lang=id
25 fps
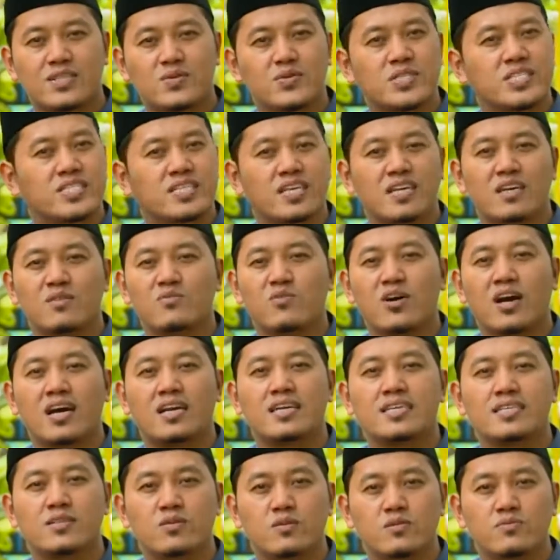
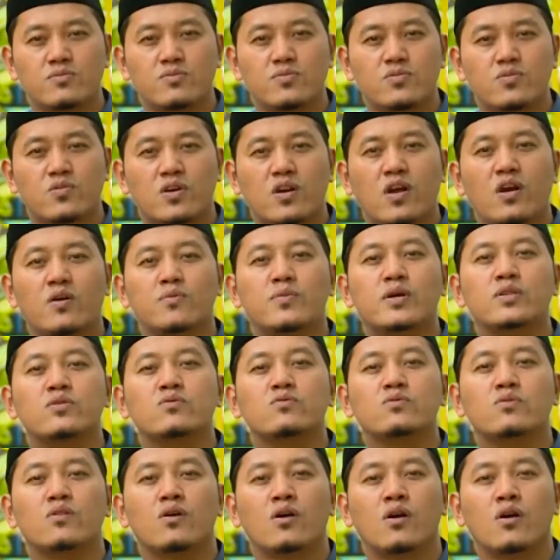Assalamualaikum
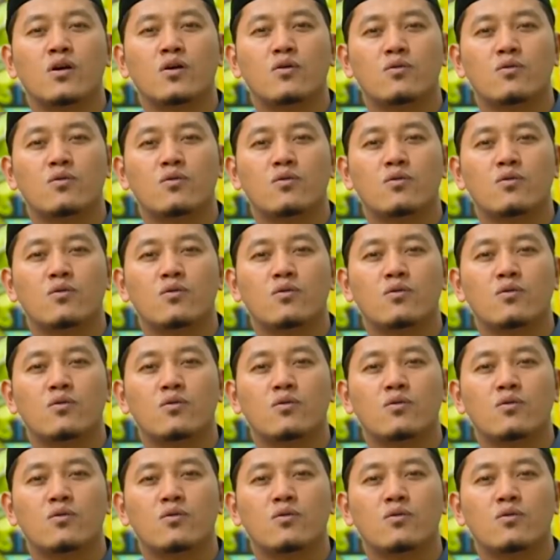warahmatullahi